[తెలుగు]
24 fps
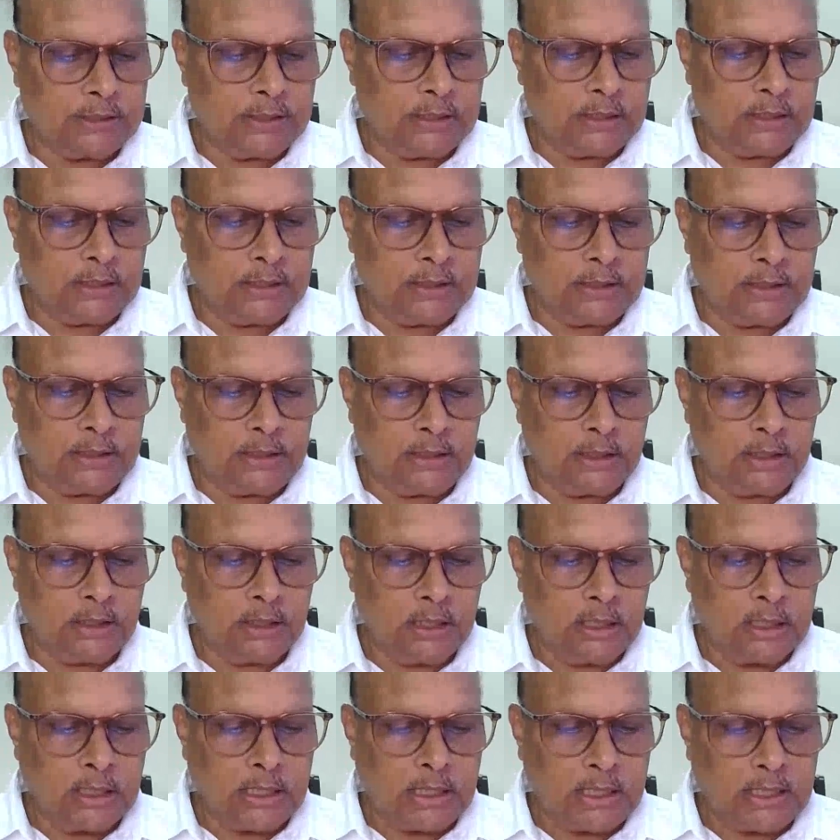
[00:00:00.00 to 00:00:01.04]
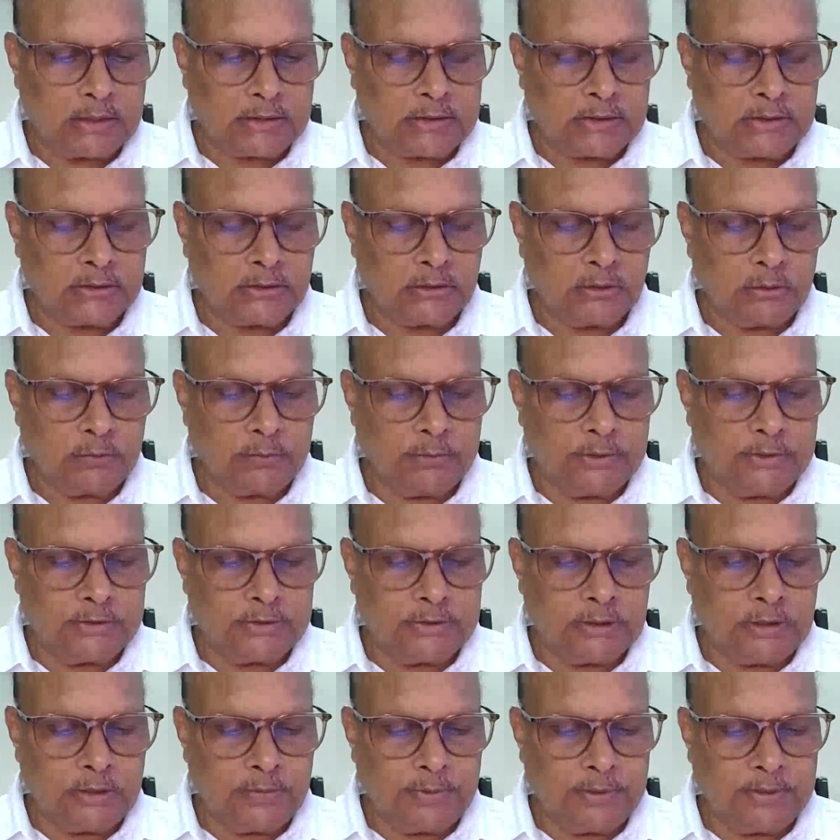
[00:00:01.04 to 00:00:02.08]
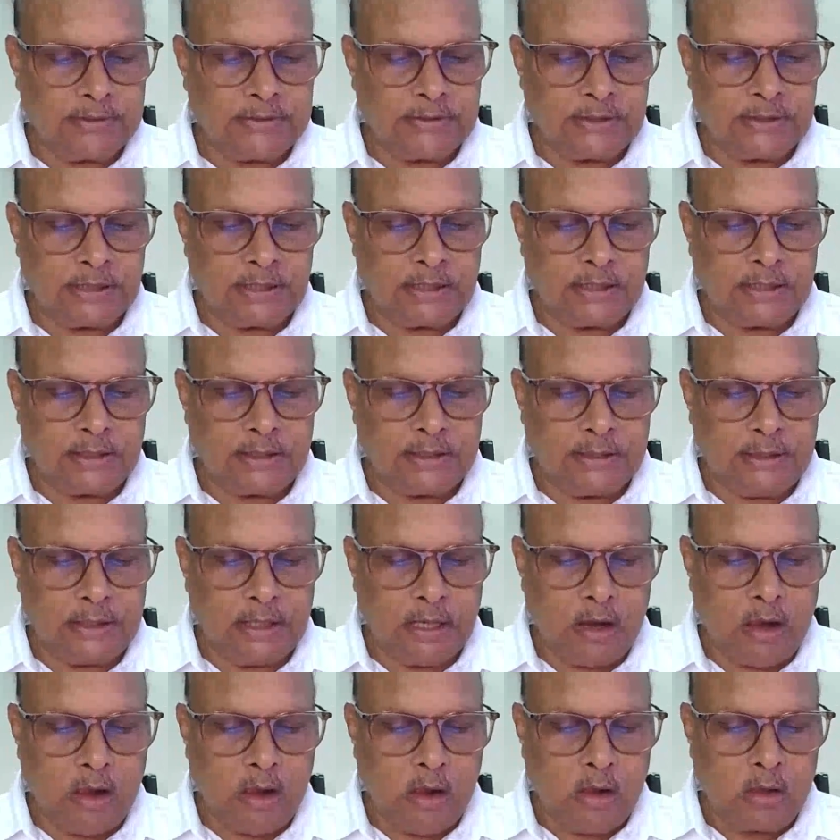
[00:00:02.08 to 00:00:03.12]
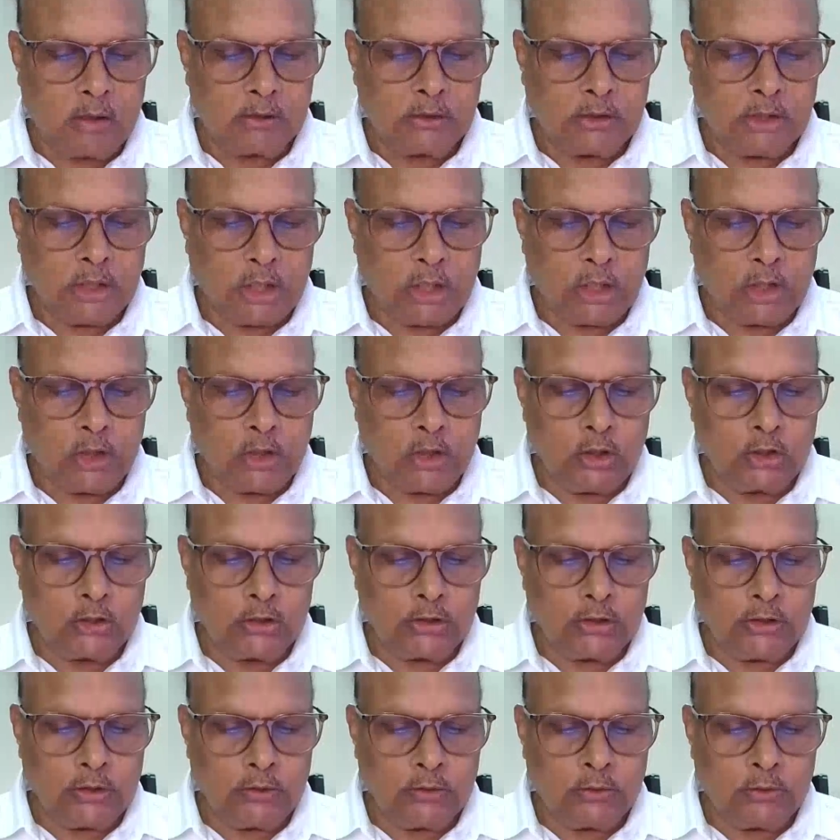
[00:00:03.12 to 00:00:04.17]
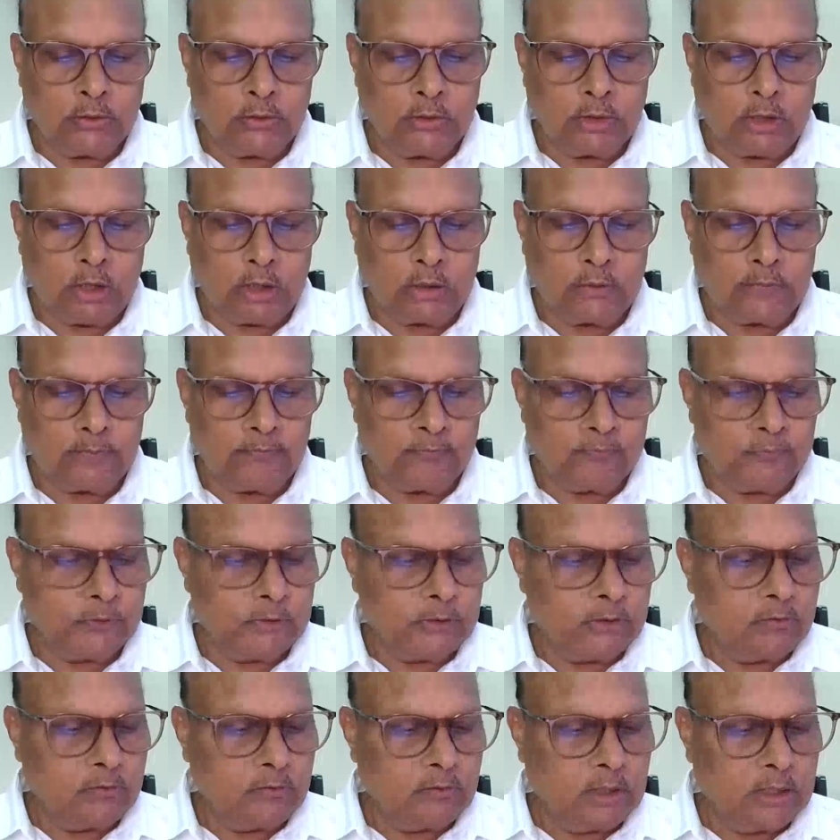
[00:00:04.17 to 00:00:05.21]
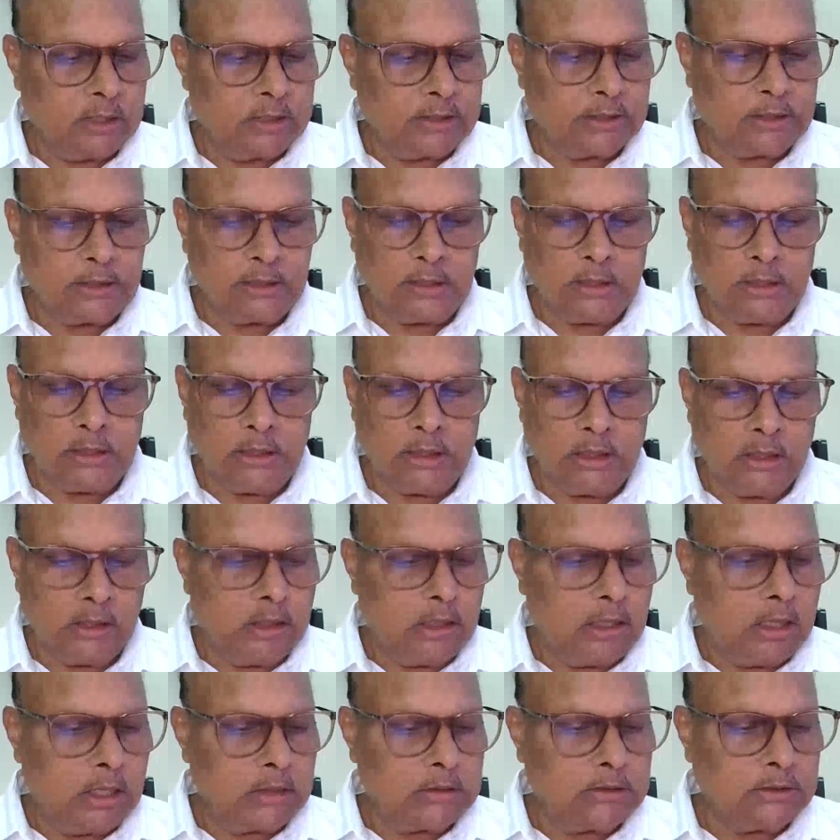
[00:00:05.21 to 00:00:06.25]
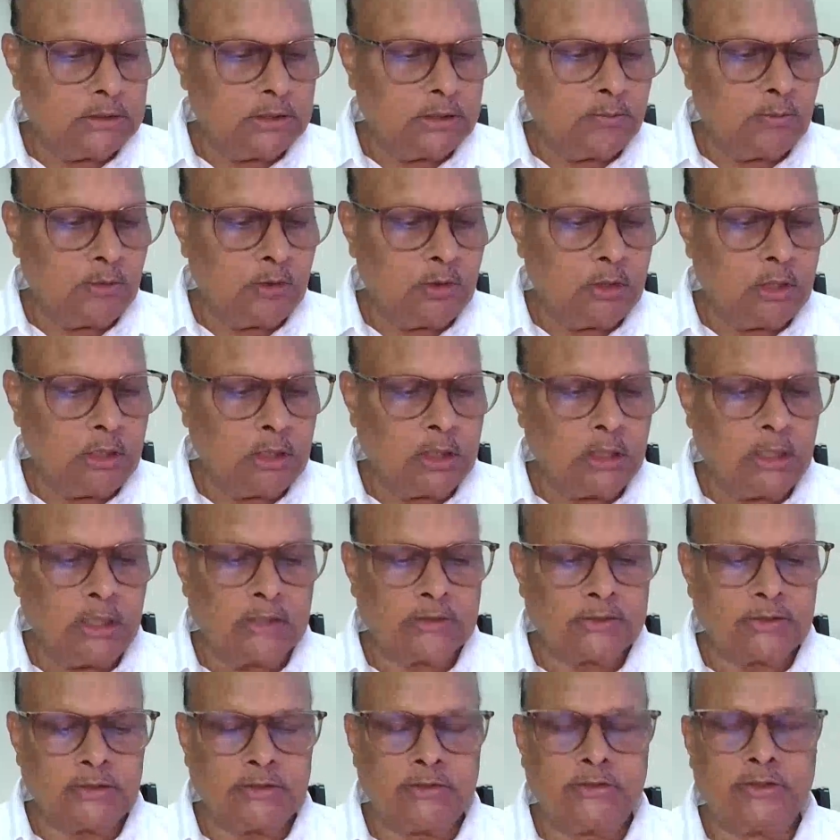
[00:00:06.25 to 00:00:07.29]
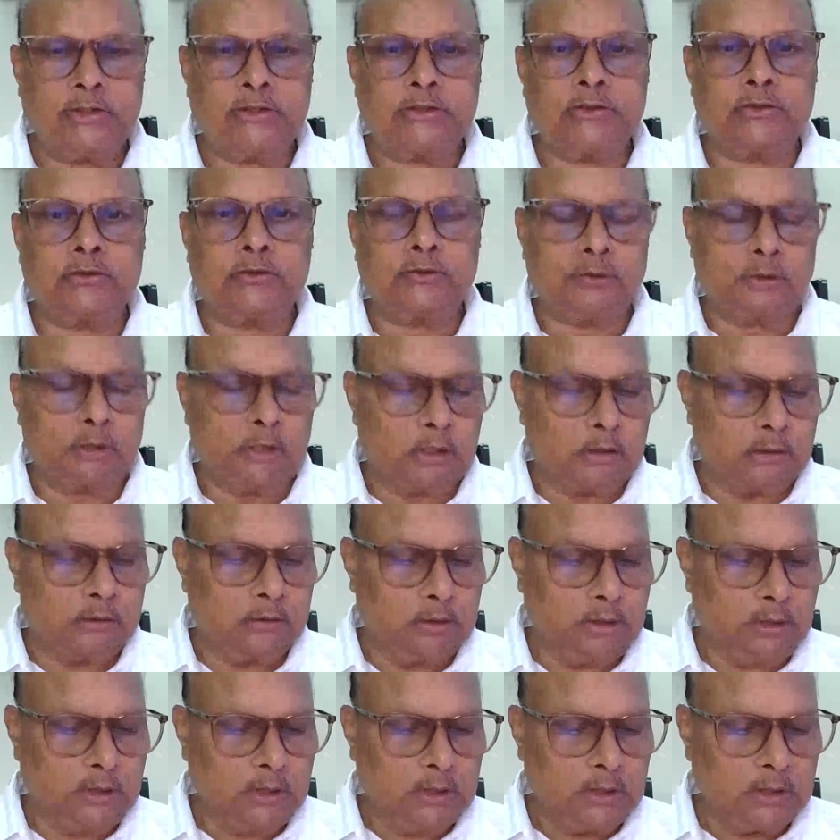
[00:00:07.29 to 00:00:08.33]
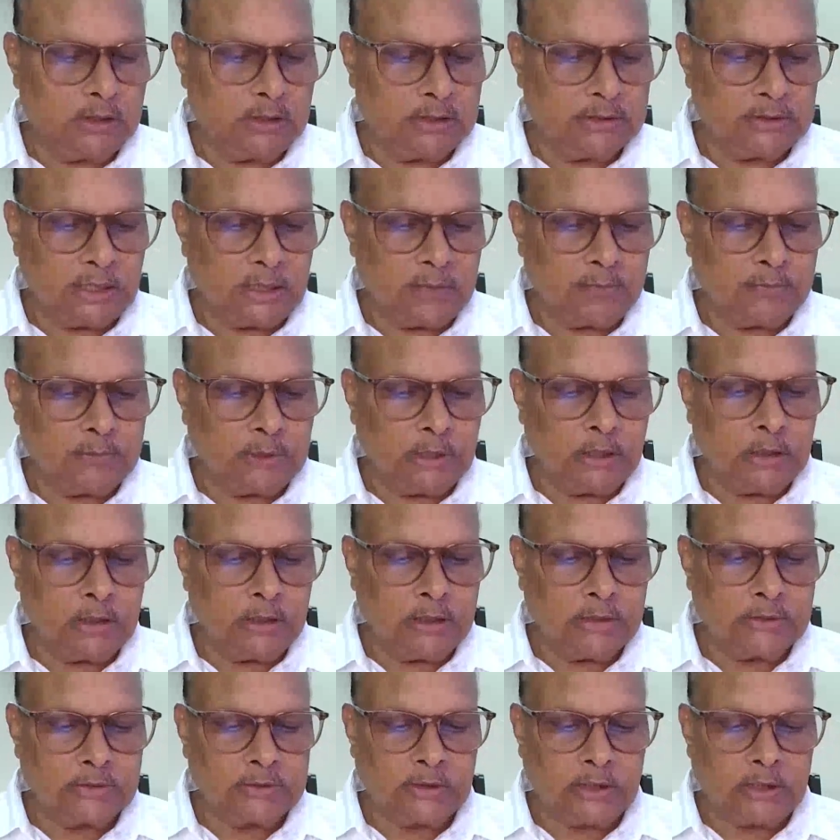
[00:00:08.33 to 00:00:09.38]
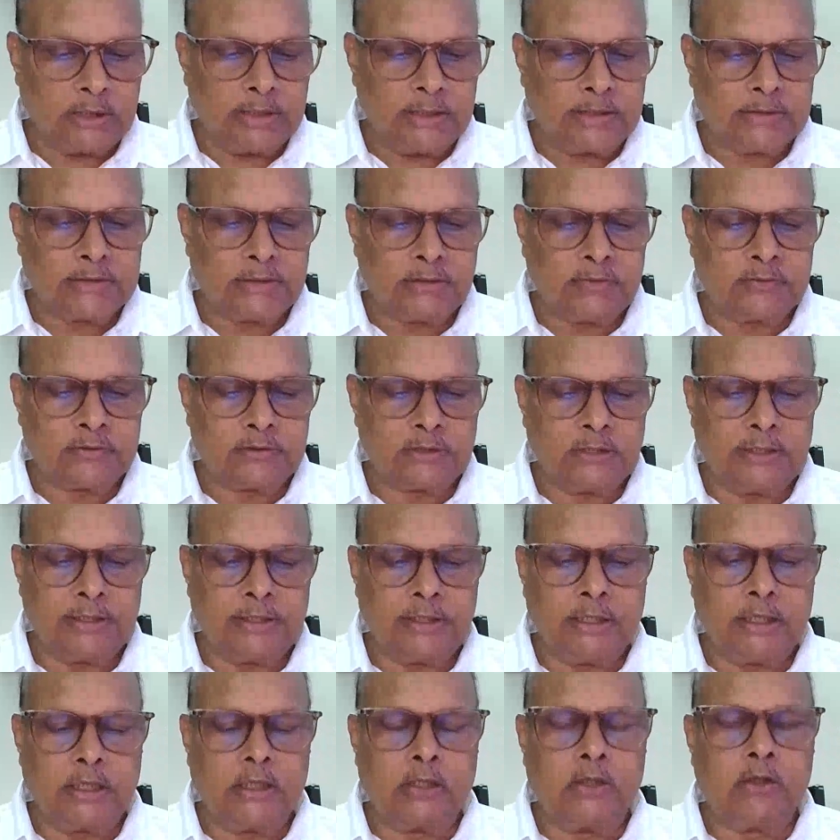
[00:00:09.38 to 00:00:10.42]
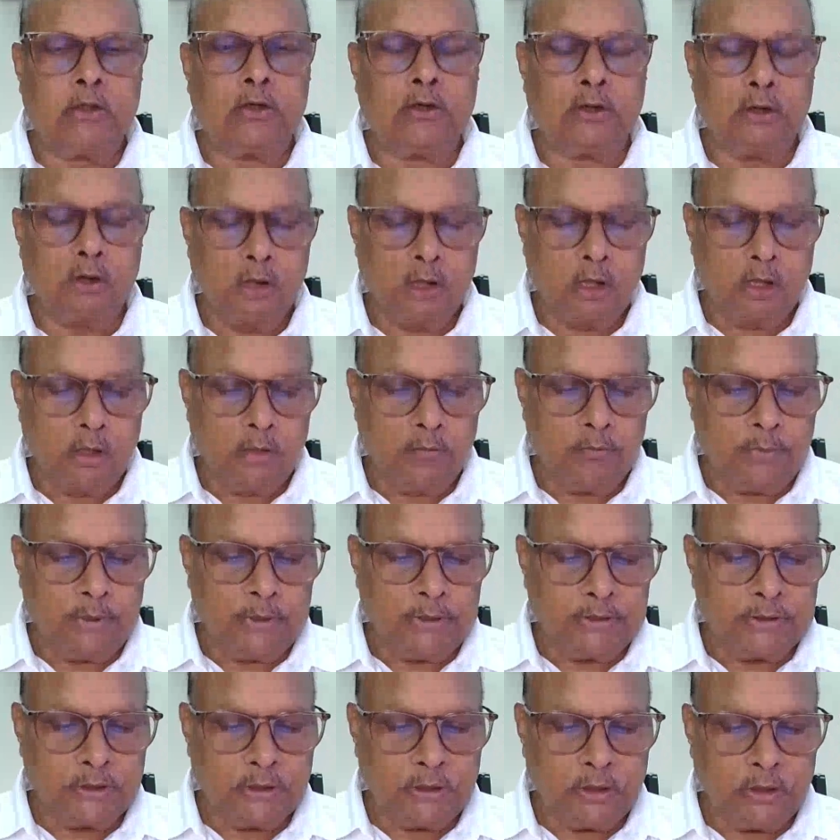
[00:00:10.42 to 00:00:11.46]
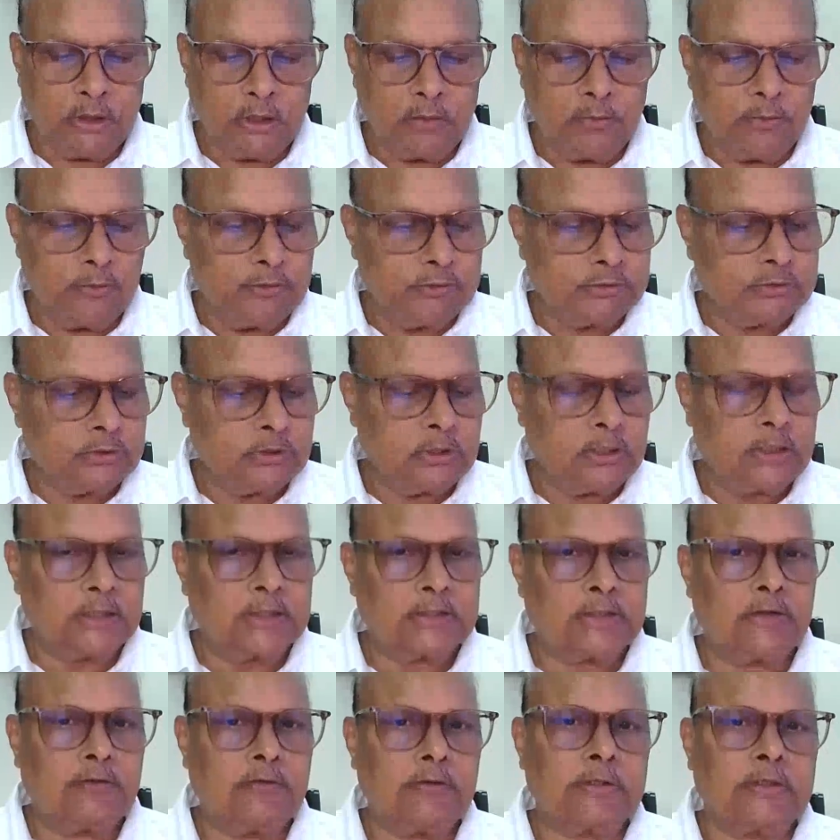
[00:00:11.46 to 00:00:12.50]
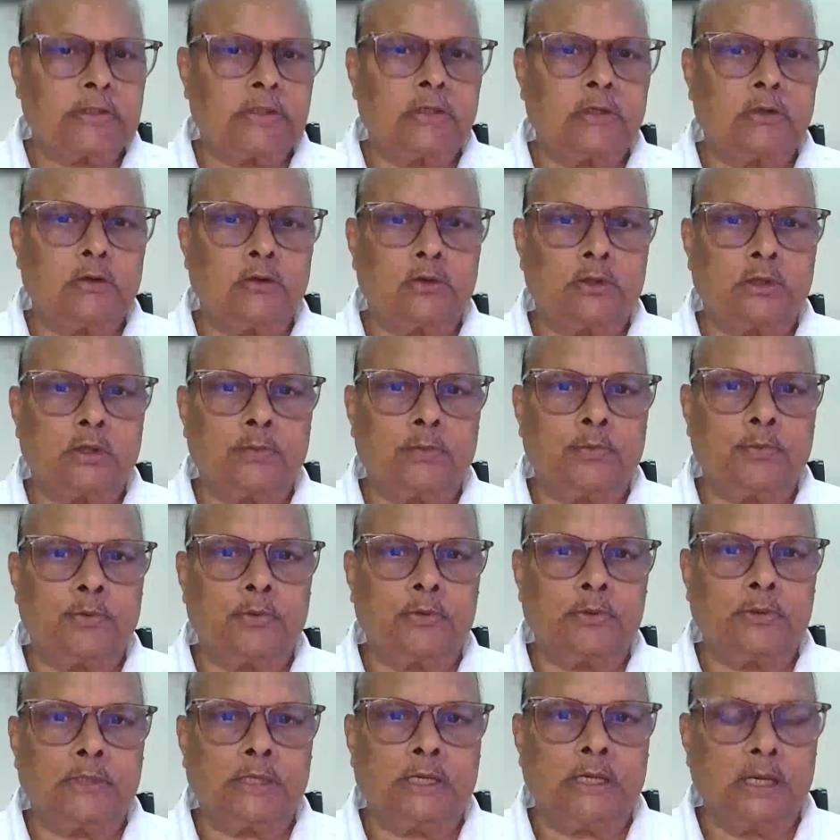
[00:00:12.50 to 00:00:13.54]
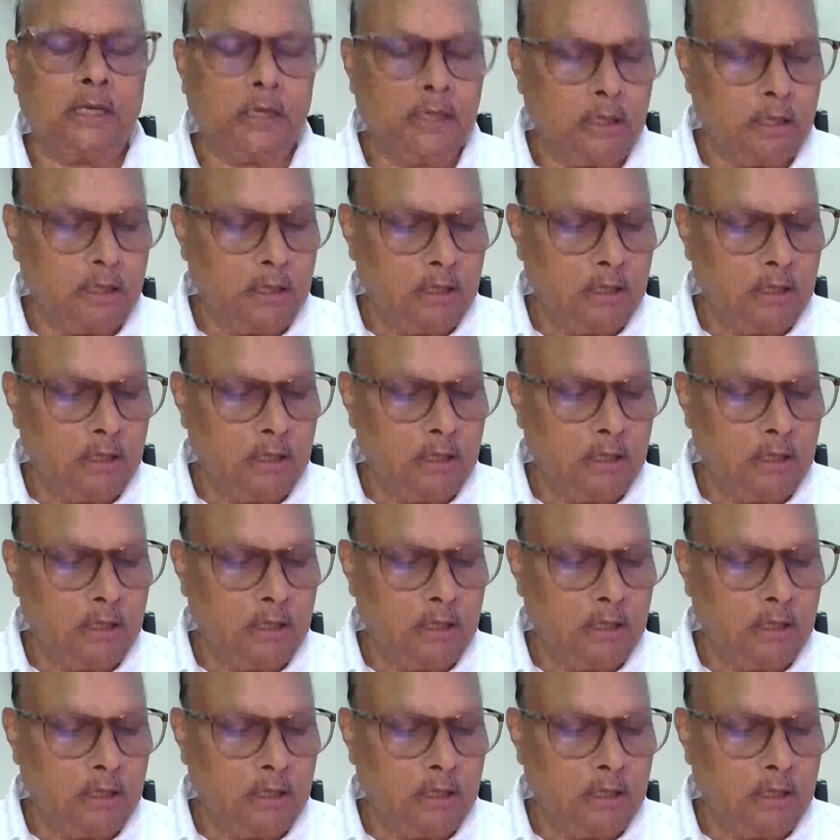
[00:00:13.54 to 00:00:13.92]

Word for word: చేయాలనే కక్షతో బీసీలపై జగన్ రెడ్డి దాడులకు దిగుతున్నారు వారికి ఆర్థిక మూలాన్ని నాశనం చేస్తున్నారు దశాబ్దాలుగా స్థానిక సంస్థల ఎన్నికల్లో బీసీలు అనుభవిస్తున్న రిజర్వేషన్ కుట్రపూరితంగా